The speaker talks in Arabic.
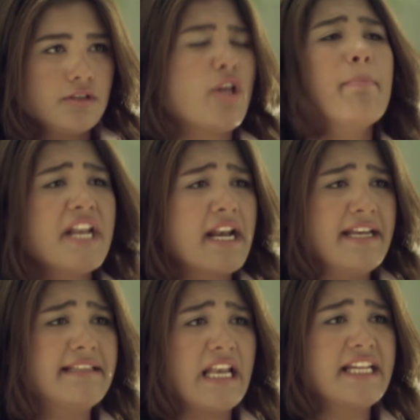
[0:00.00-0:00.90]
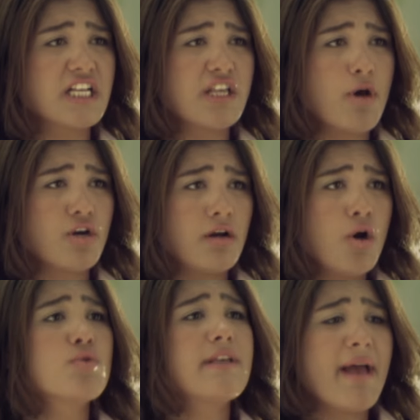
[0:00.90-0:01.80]
طب ما انا رنيت عليك كذا مره
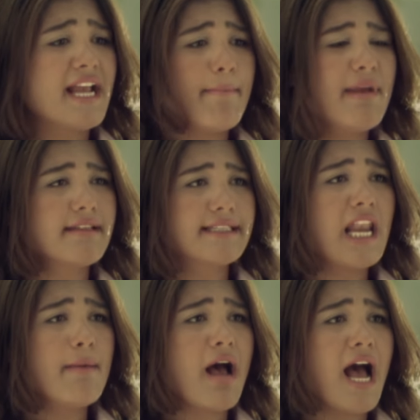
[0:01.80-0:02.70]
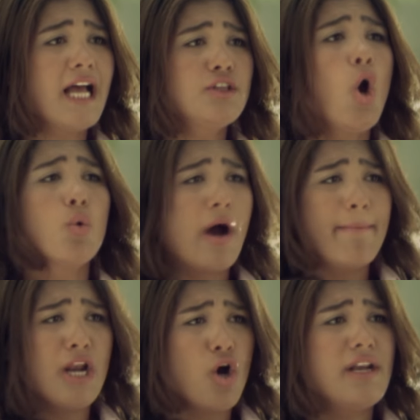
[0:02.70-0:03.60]
وسامعاك عمال تتكلم مع حد وعمال
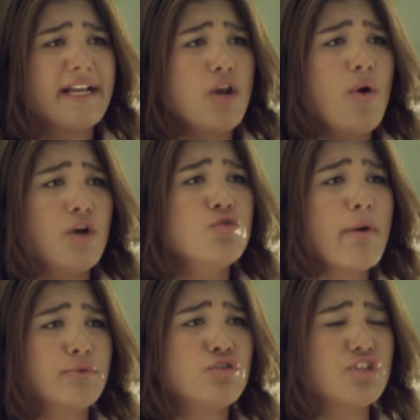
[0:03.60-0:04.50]
اقول لك الو الو ما بتردش